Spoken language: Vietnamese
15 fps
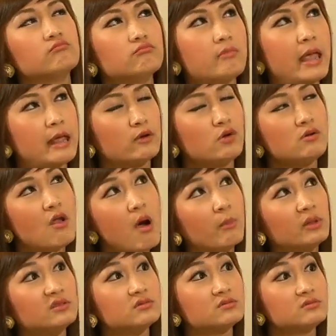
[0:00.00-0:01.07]
mẹ nói đời
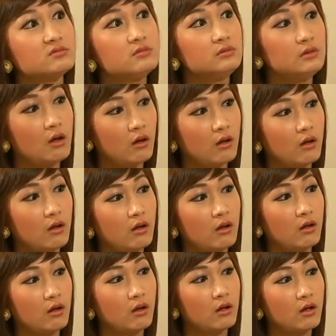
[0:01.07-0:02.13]
mình thì sướng nhất
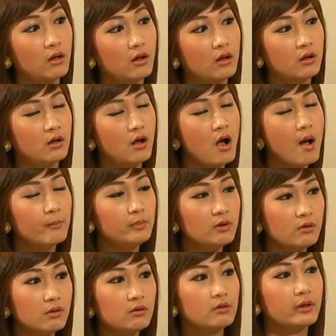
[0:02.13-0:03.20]
cơm nước
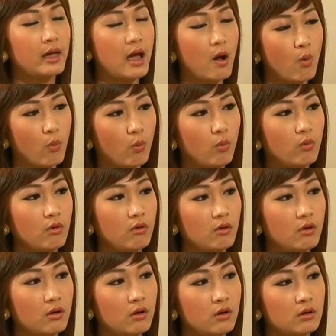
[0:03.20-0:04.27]
của người hầu
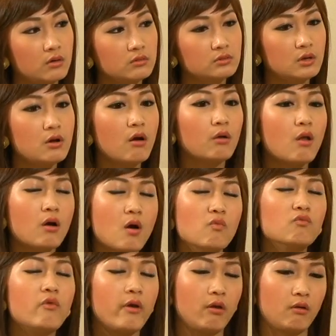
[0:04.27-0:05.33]
chỉ cần lo
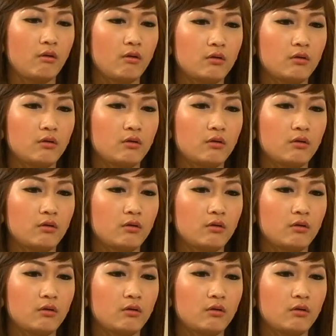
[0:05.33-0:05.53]
công việc